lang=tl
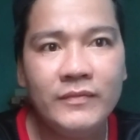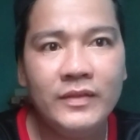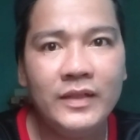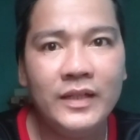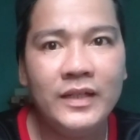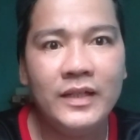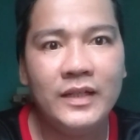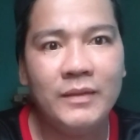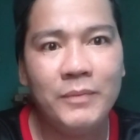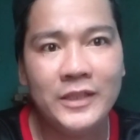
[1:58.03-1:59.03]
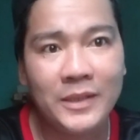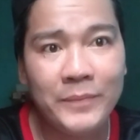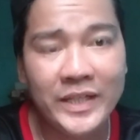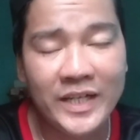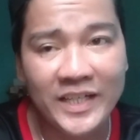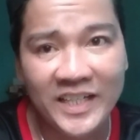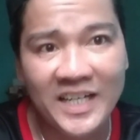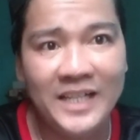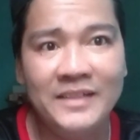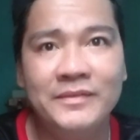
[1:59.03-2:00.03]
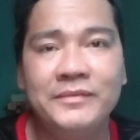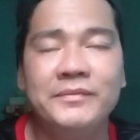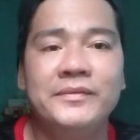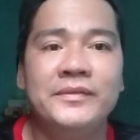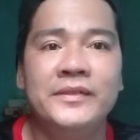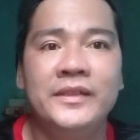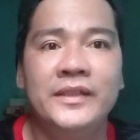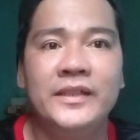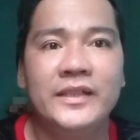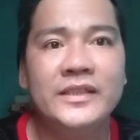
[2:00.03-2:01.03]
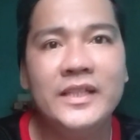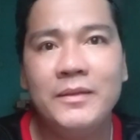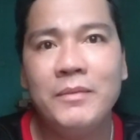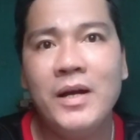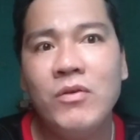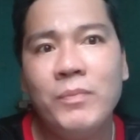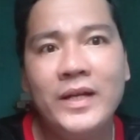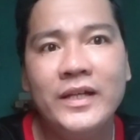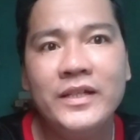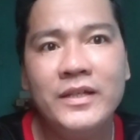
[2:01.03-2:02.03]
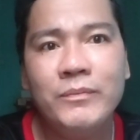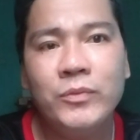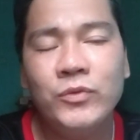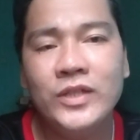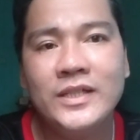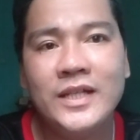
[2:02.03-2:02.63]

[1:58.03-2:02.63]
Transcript: uh, masabihan nila. Kasi bago pa lang yan dyan pumunta si